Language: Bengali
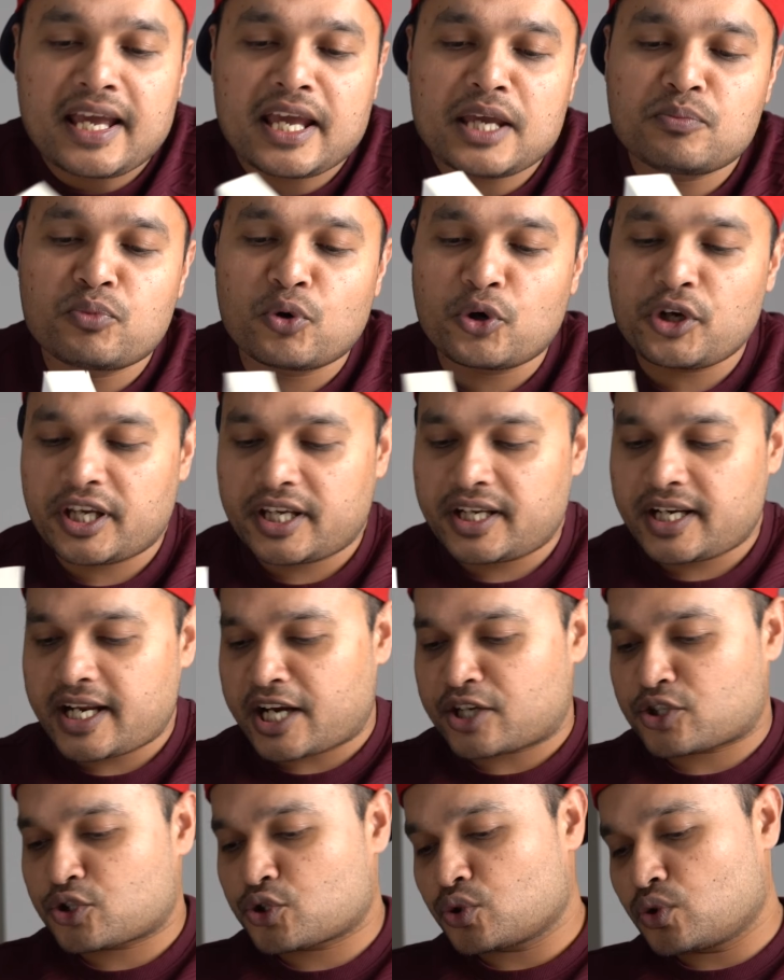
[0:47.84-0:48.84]
এই বইয়ের
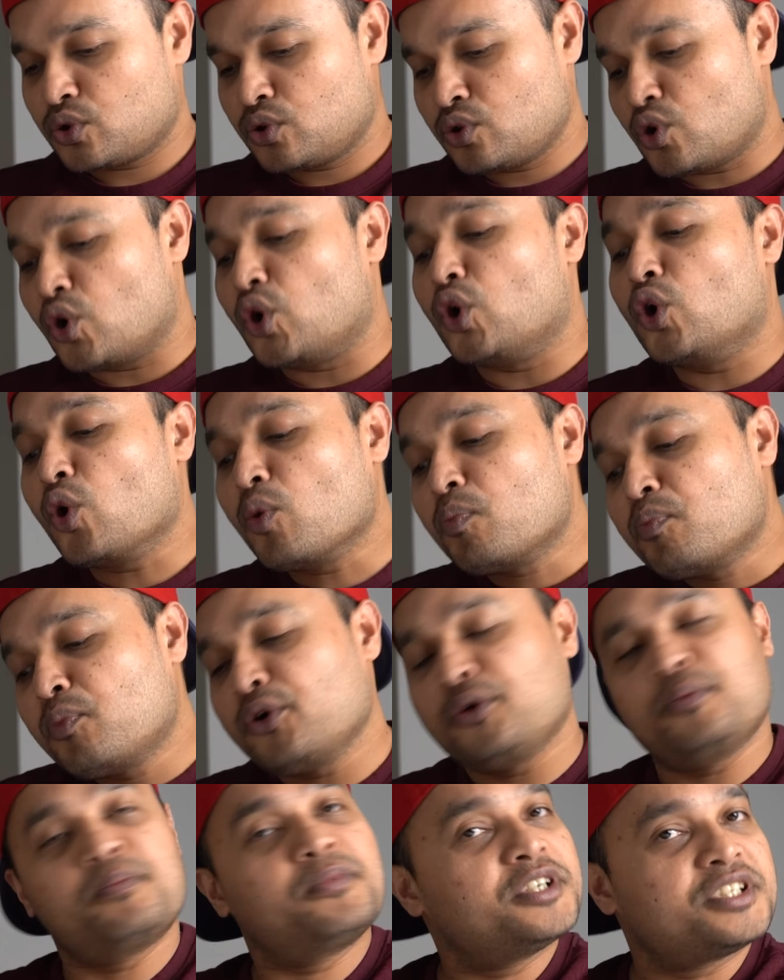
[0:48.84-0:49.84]
একশো
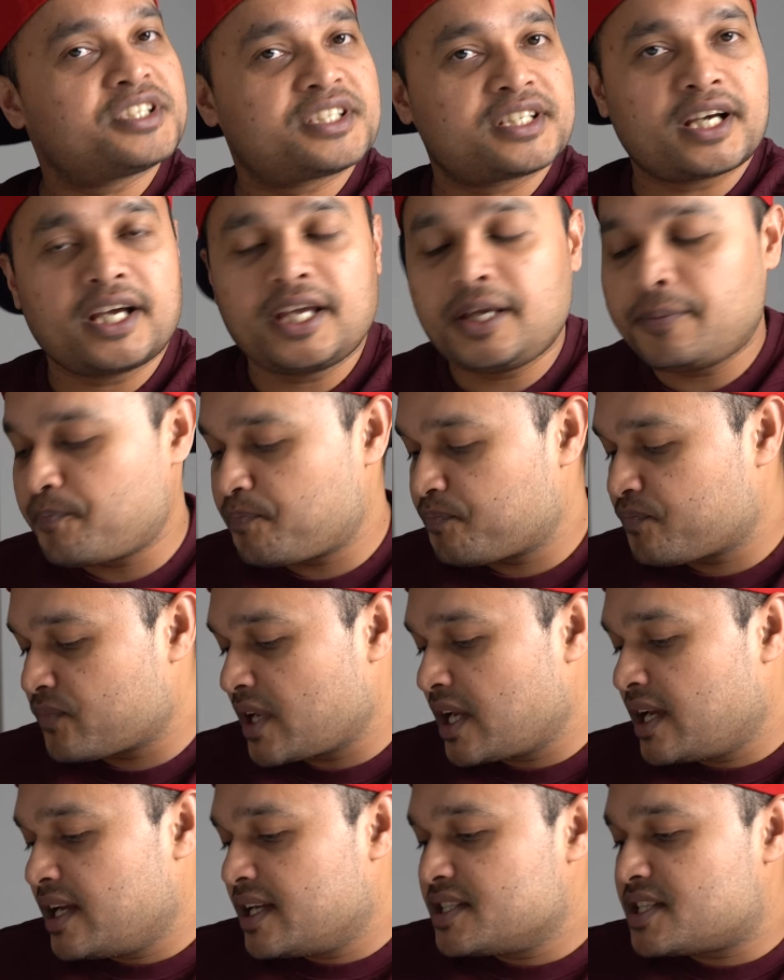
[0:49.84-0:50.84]
নব্বই পৃষ্ঠায়
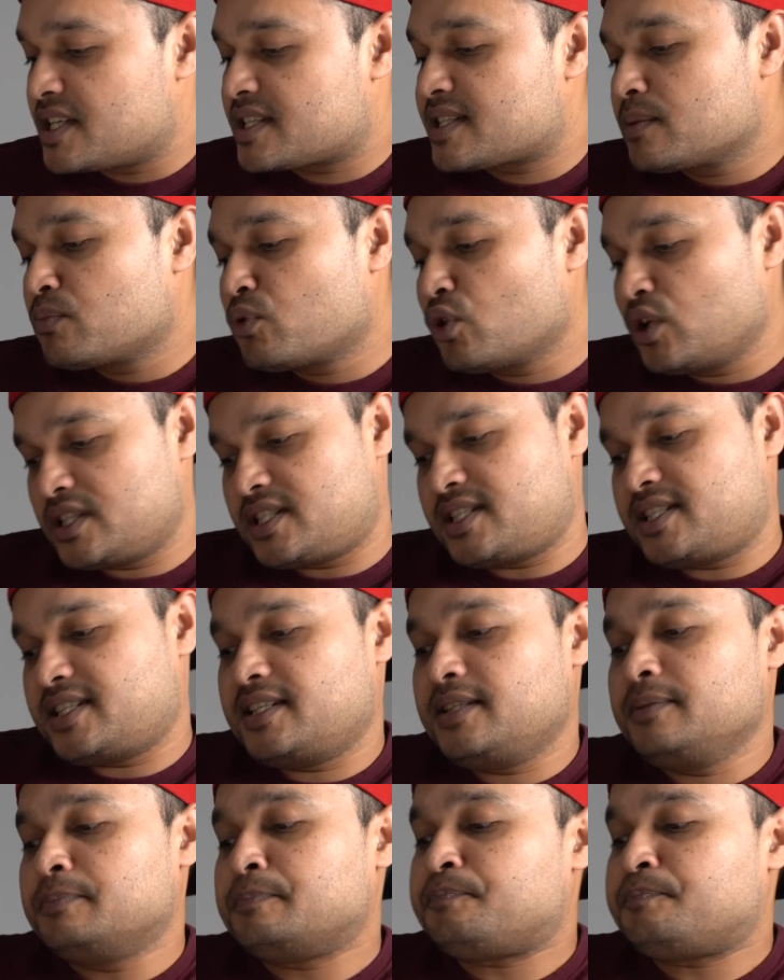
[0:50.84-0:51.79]
জেসি বলেছে